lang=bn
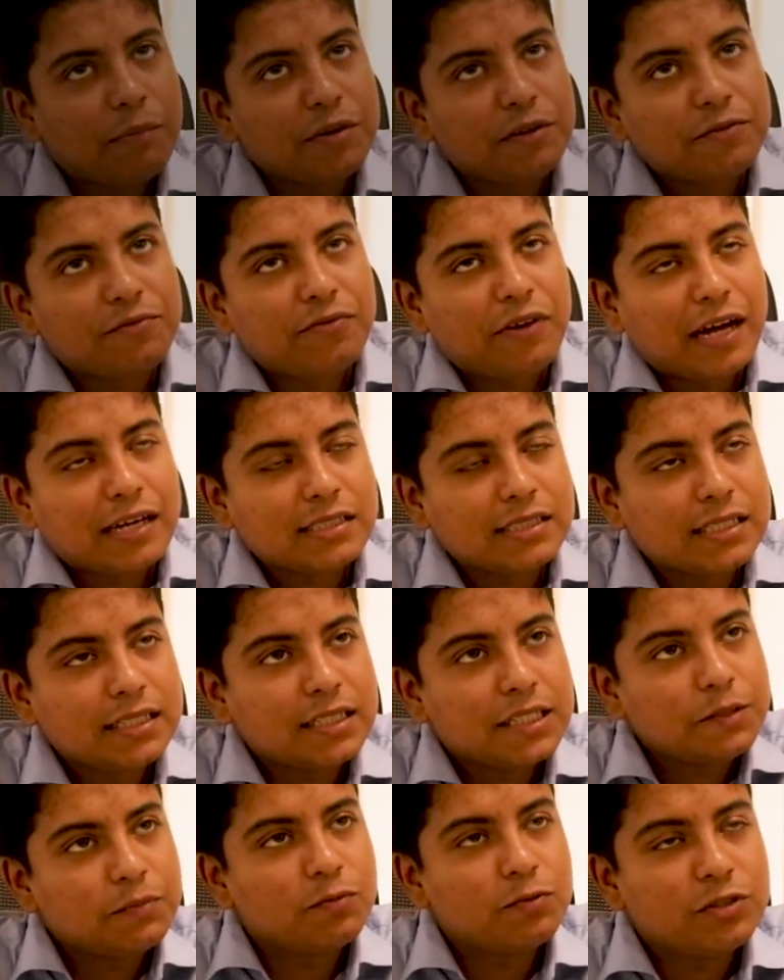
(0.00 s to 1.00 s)
আমি ফার্স্ট
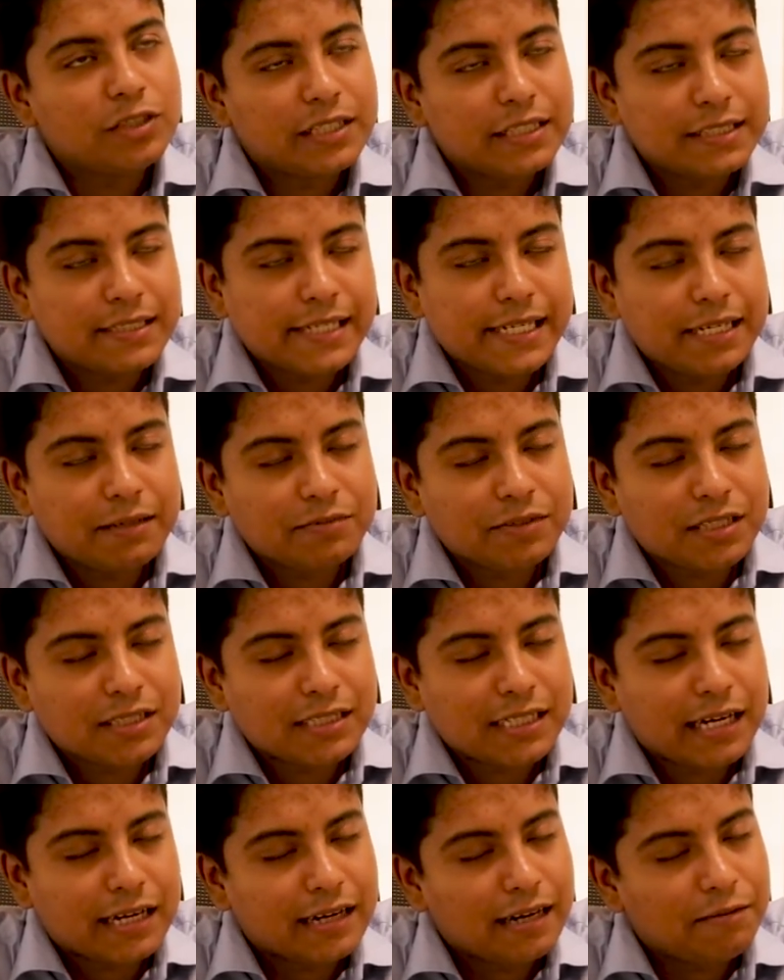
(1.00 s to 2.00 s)
ডেতেই বুঝে গেছিলাম যে
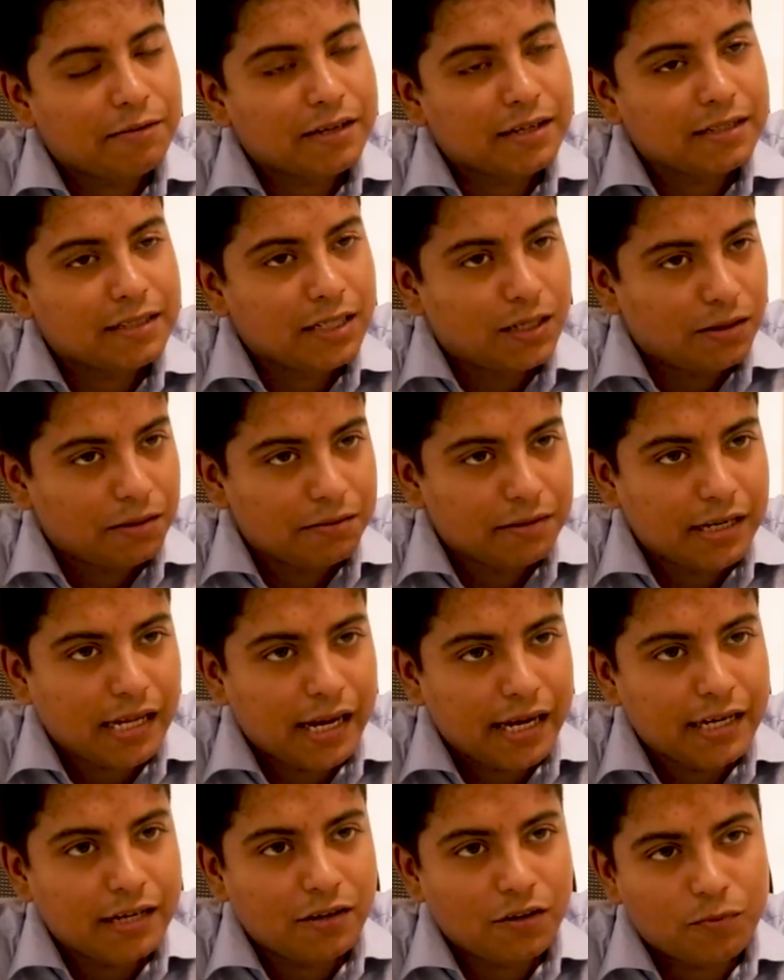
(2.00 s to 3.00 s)
চাকরি আমাকে দিয়ে হবে না
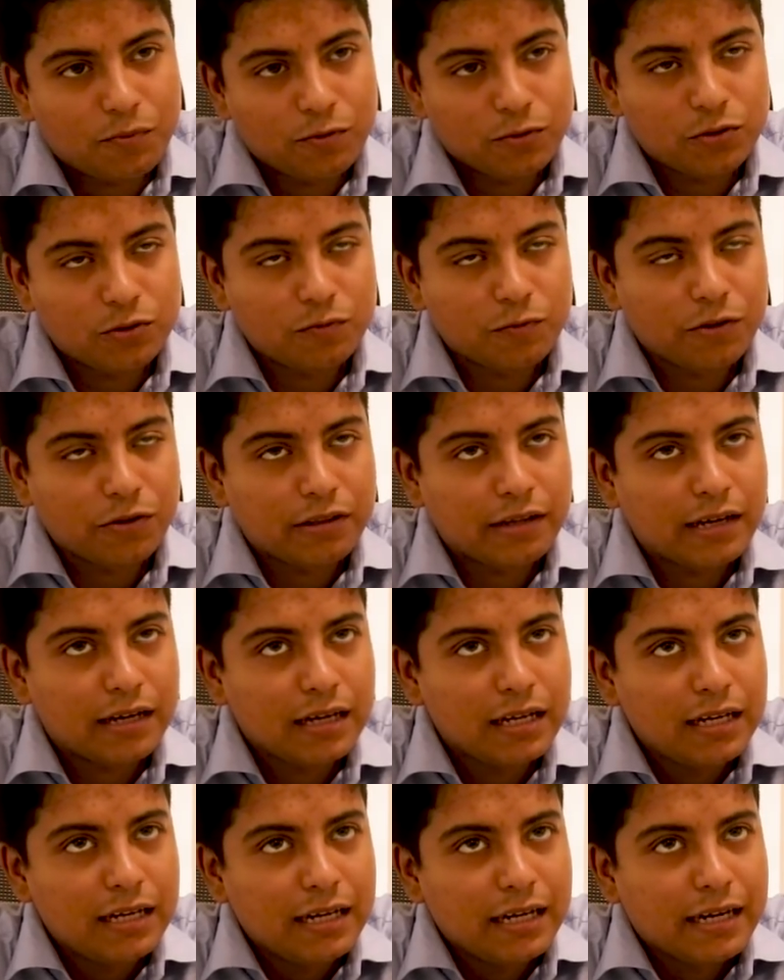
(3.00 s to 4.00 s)
এটা হলো প্রথম কথা
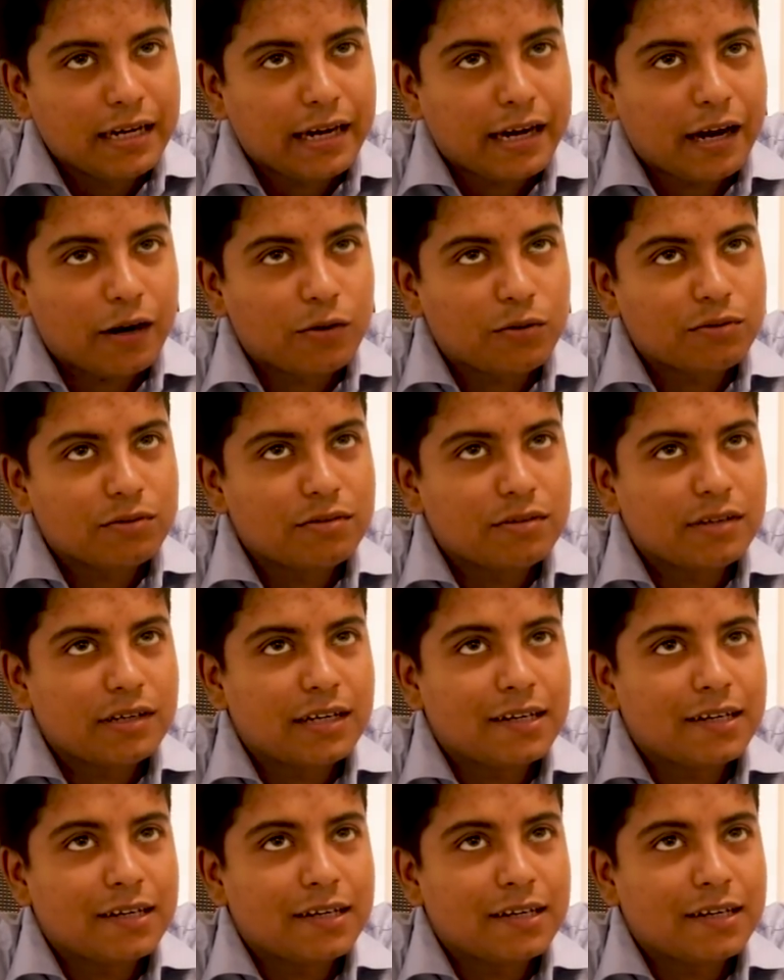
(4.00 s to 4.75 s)
কারণ